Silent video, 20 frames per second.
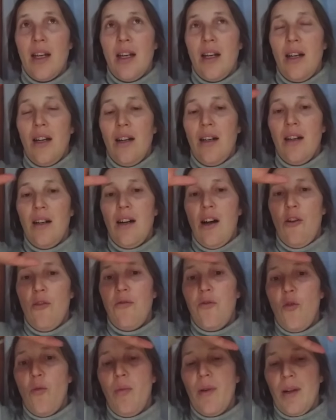äh,
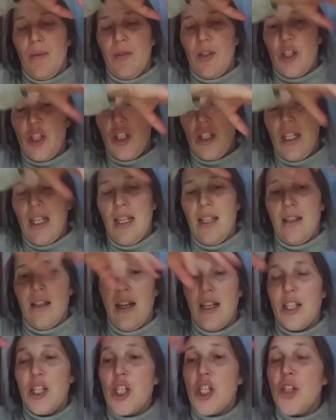auf oberen stehen
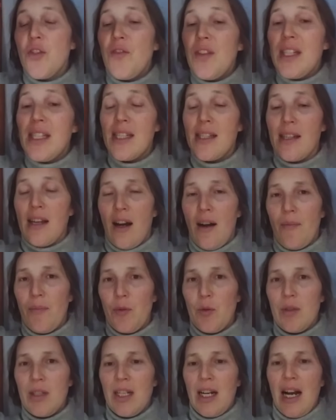Geschwister
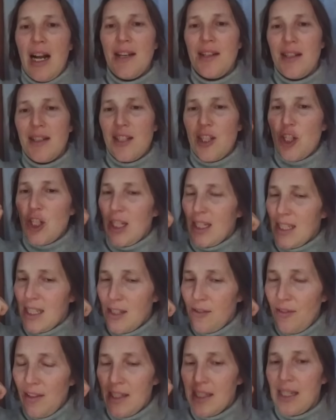und die halten sich
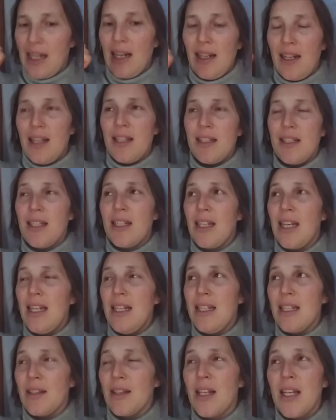ganz fest alle an die
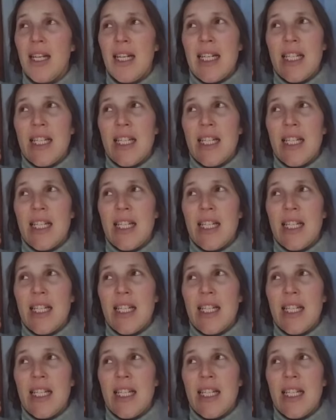Händen,